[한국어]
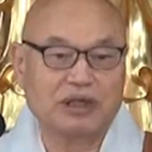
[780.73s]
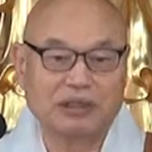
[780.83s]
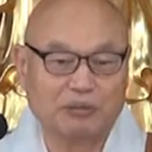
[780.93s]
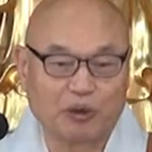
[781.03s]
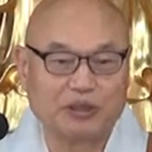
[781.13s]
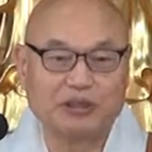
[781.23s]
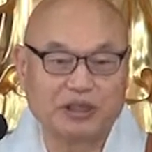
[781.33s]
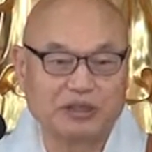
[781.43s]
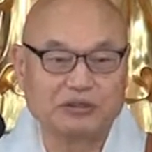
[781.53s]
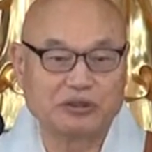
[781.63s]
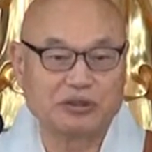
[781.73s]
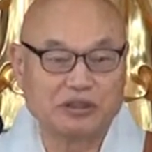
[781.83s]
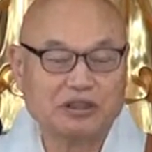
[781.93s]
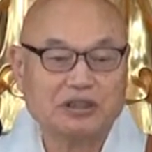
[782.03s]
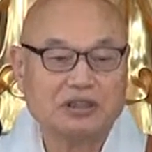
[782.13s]
밖에 보이는 가지고
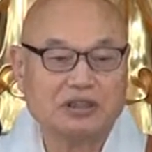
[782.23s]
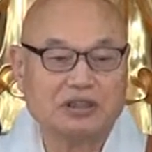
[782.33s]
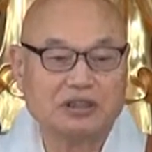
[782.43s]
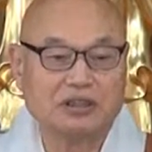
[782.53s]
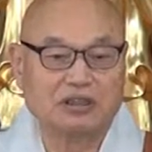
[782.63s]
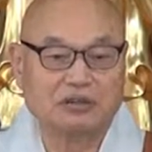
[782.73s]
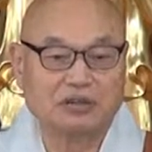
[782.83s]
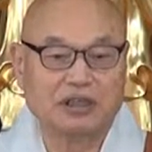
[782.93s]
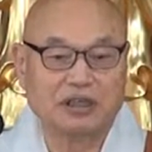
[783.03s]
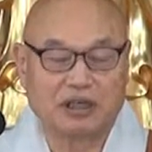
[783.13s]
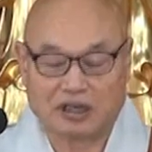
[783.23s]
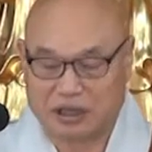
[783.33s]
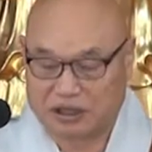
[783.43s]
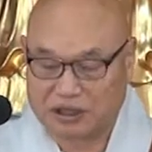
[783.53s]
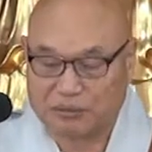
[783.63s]
어, 우리가 아,